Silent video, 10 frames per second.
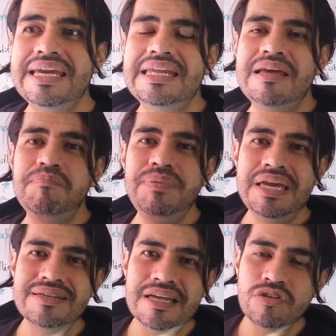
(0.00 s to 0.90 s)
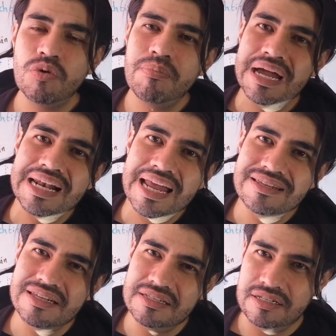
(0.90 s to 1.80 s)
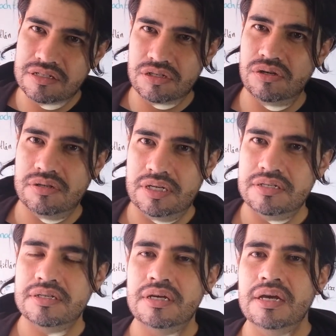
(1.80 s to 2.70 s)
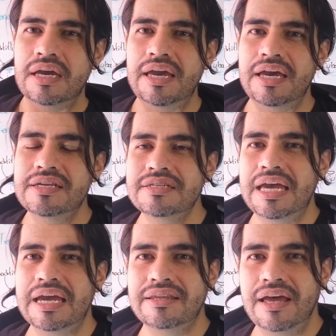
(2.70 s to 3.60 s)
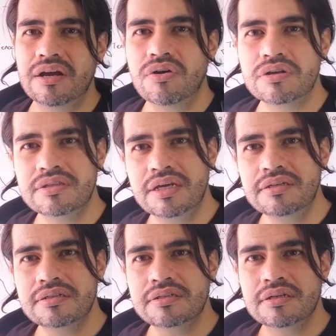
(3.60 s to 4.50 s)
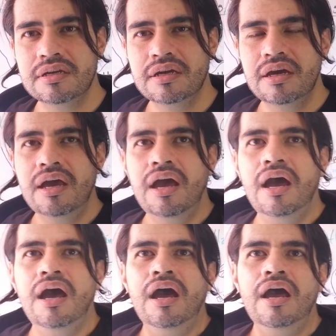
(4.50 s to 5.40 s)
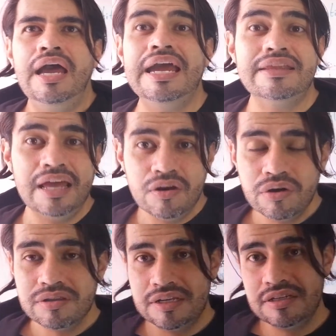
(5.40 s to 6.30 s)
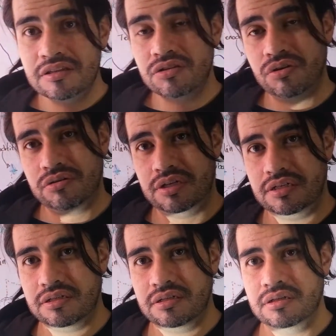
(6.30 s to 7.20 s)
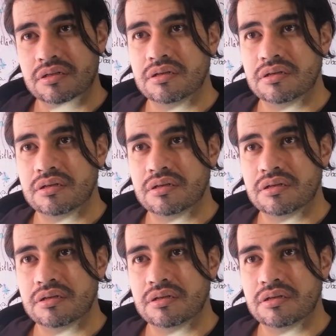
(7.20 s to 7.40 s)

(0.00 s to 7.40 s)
quien empieza a tomar las decisiones es Hernán Cortés. Hernán Cortés entonces